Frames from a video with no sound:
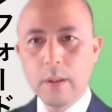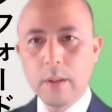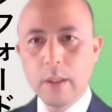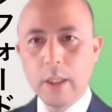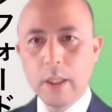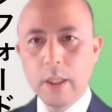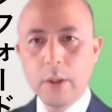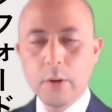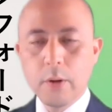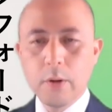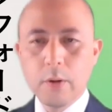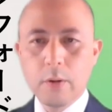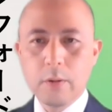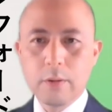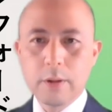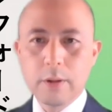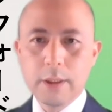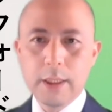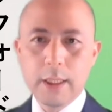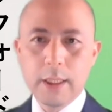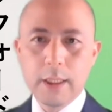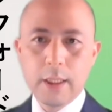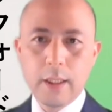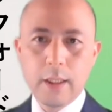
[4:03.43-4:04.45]
いろいろ
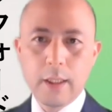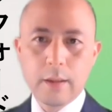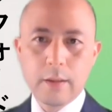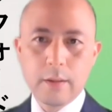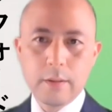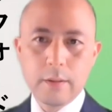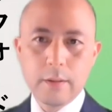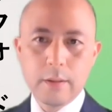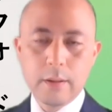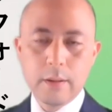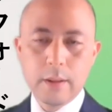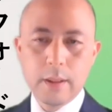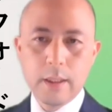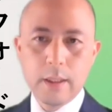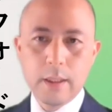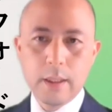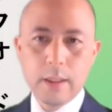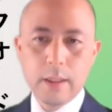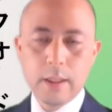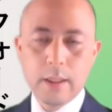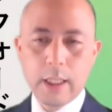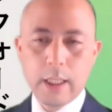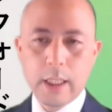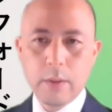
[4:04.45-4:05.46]
口汚く
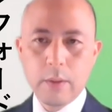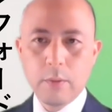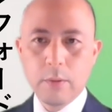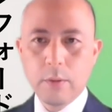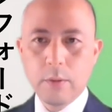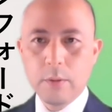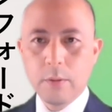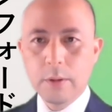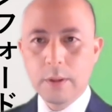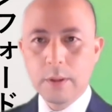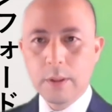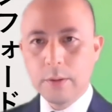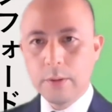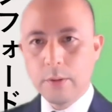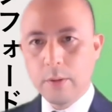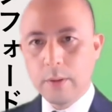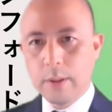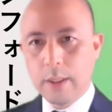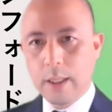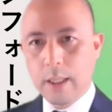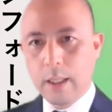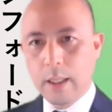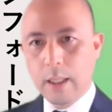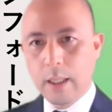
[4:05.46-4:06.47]
他人を罵るよ
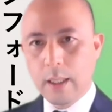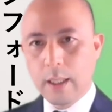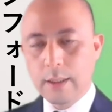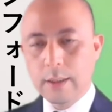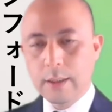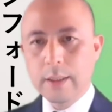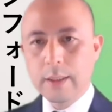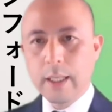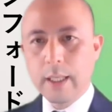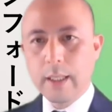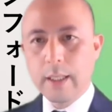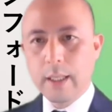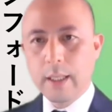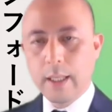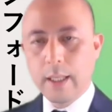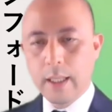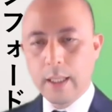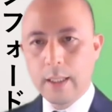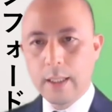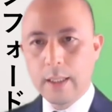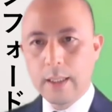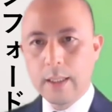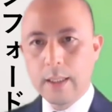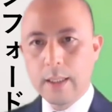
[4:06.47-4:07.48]
うな発言や
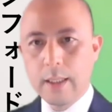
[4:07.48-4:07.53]
ら、